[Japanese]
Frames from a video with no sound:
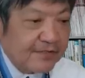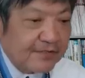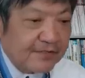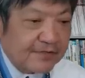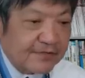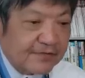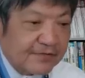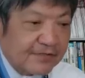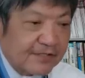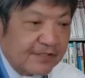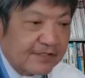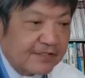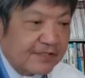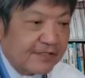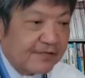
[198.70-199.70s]
ということで
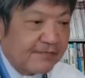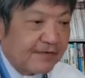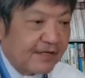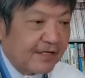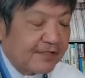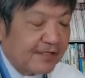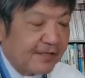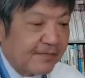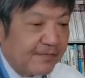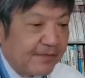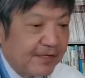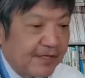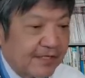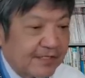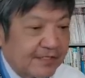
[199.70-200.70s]
ですね、まあ、前
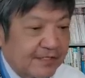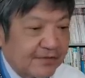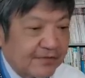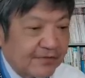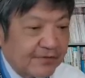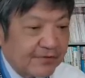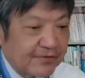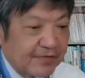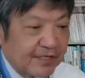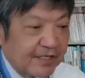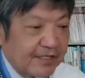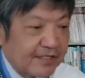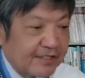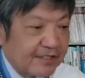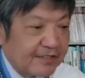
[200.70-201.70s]
編があってその紹
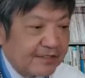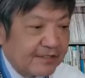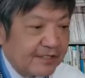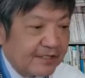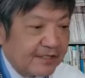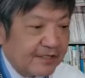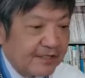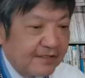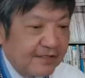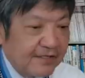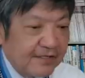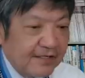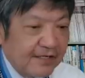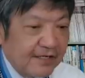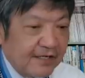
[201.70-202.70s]
介ですね
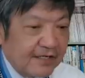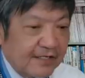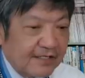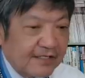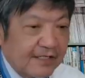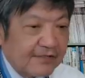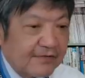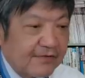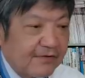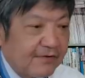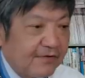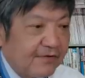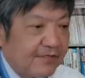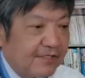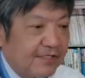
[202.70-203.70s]
悪化
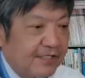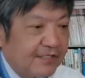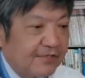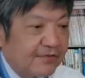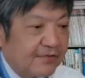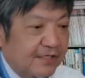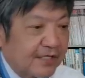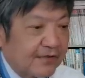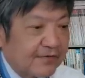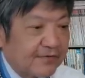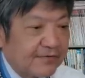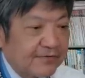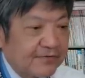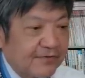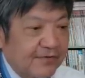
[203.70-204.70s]
の一途をたど
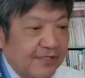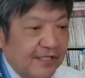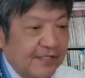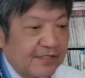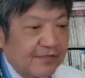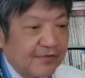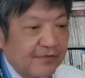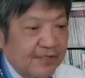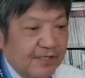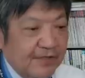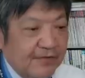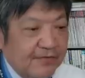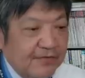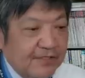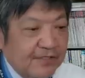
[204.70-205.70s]
る不動産市場には
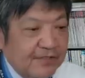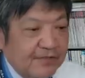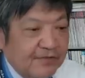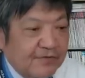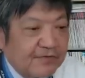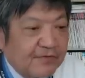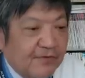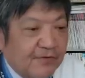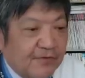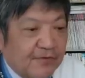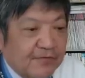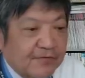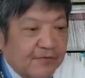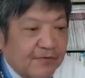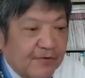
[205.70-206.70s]
特に中国当局
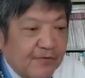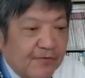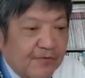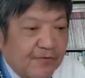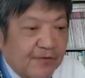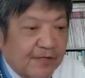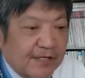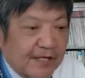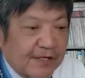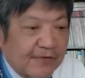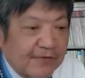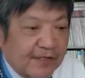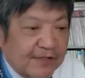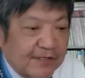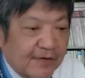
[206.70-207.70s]
の強硬な対
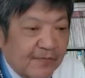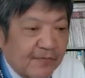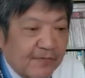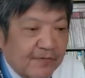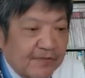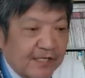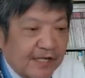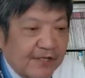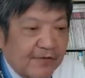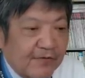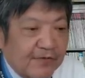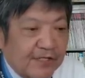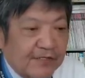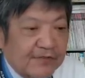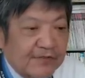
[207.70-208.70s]
応策が対
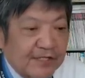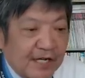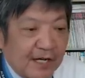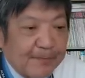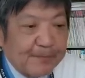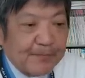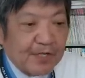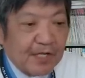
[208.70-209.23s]
応策が